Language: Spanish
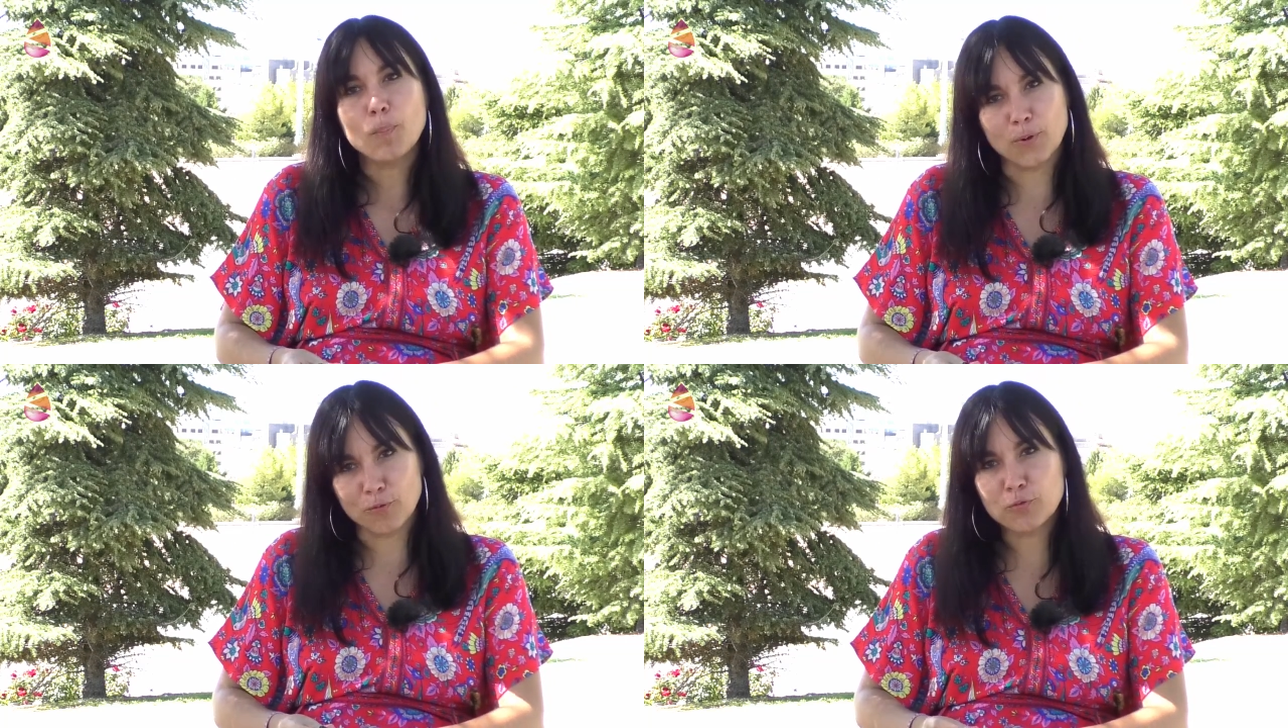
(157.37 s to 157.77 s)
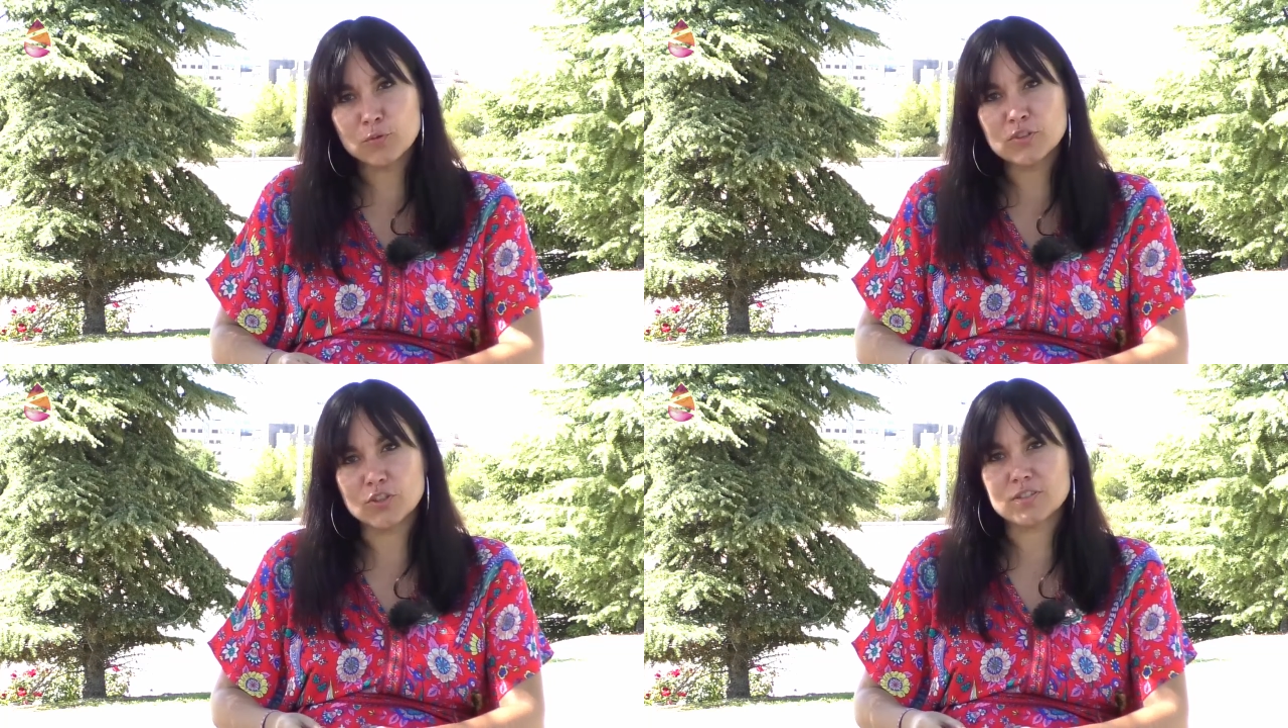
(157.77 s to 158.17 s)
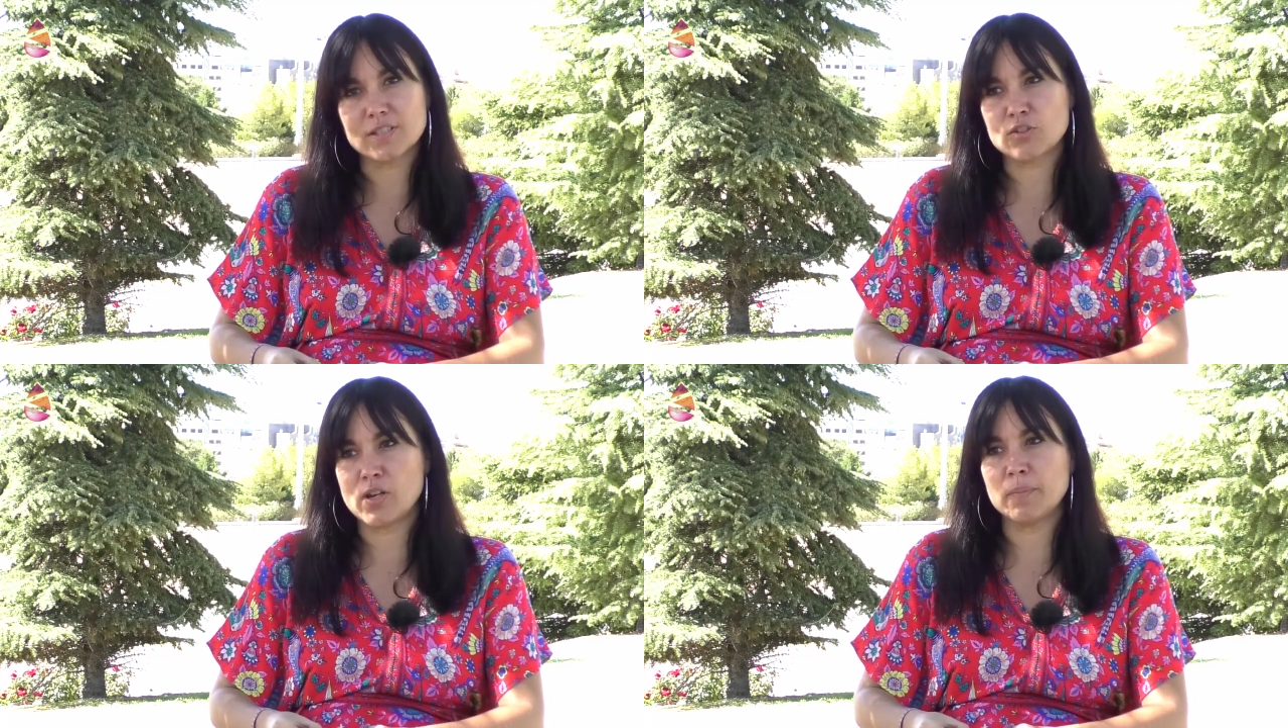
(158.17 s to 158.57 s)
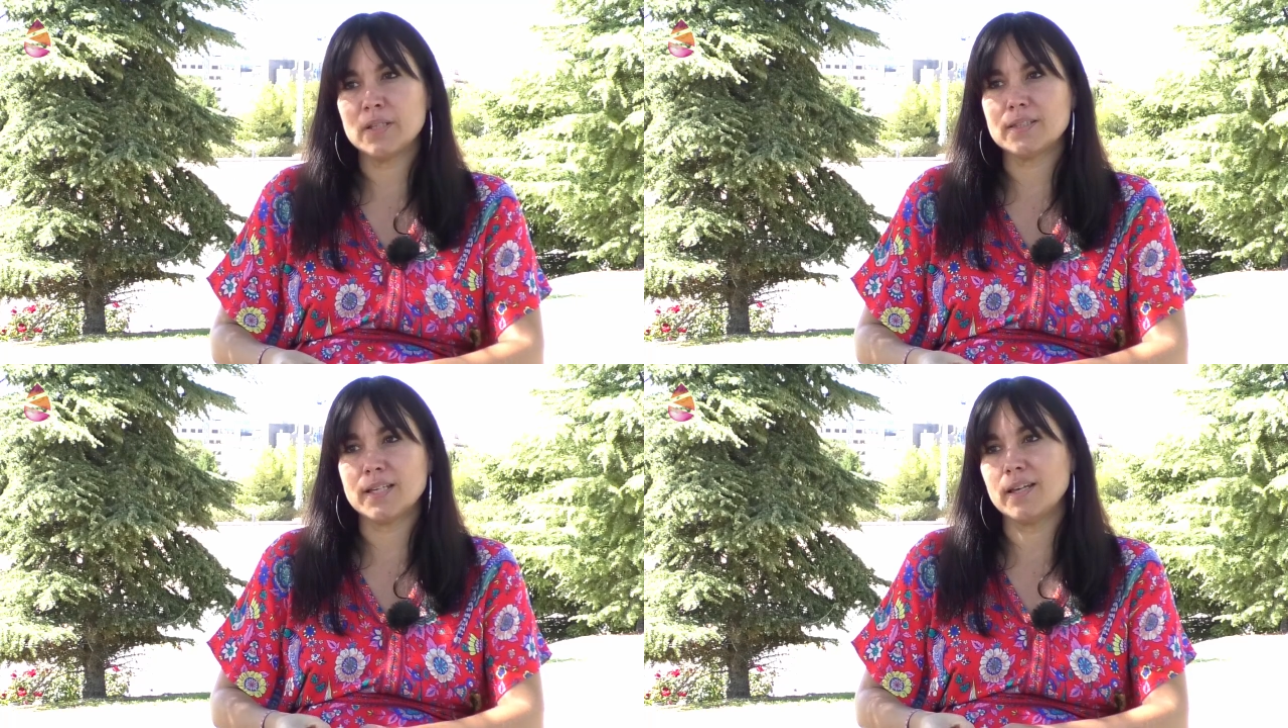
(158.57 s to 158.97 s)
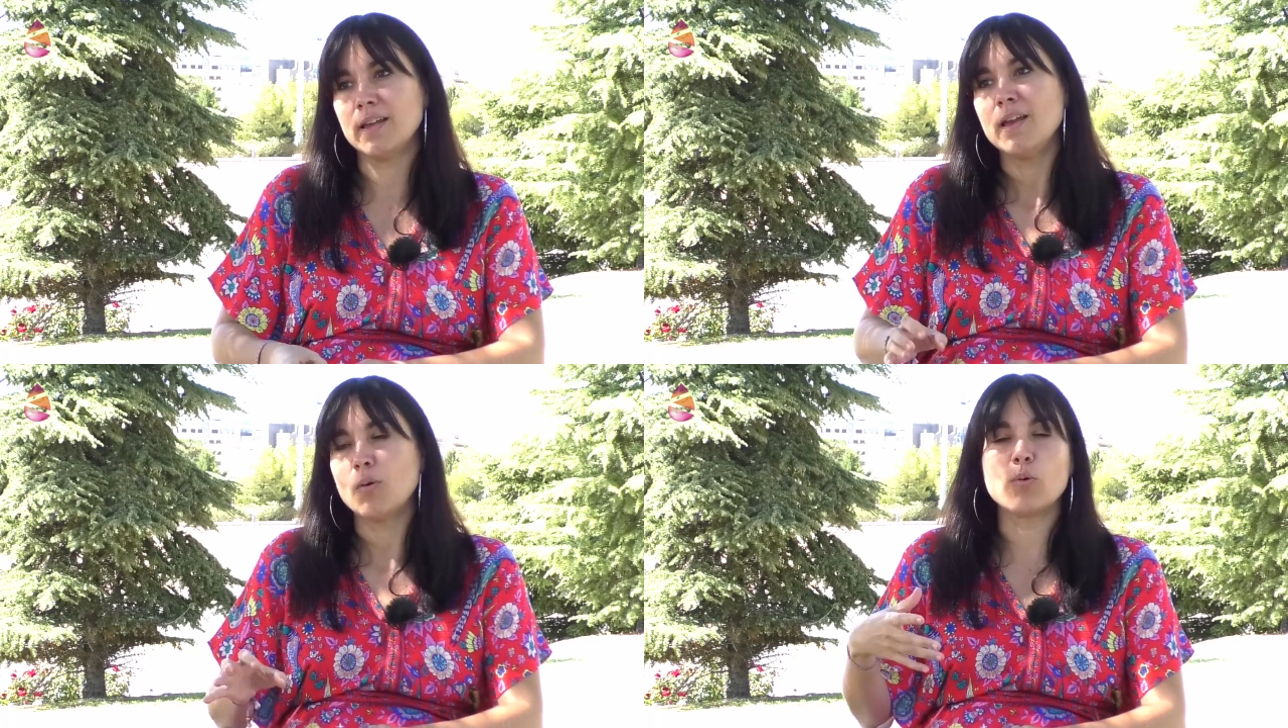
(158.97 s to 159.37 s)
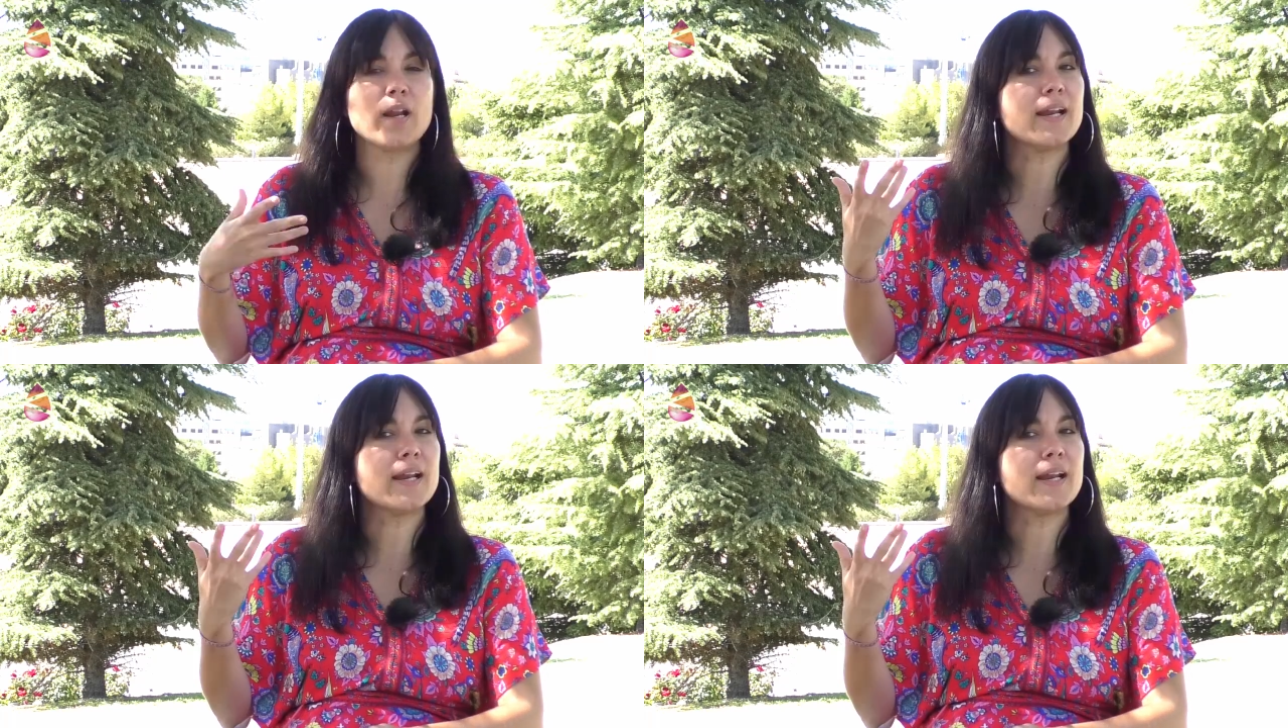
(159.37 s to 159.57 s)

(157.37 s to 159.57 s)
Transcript: profundos que solamente un